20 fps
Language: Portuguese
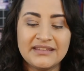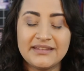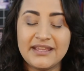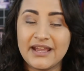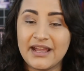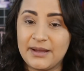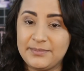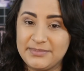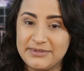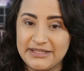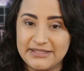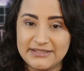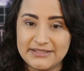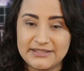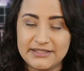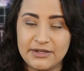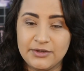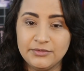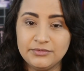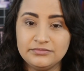
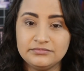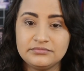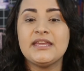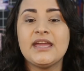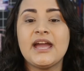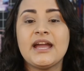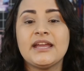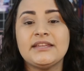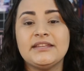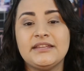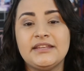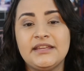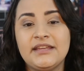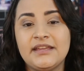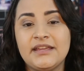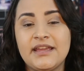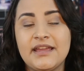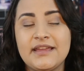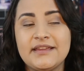decapitação e aí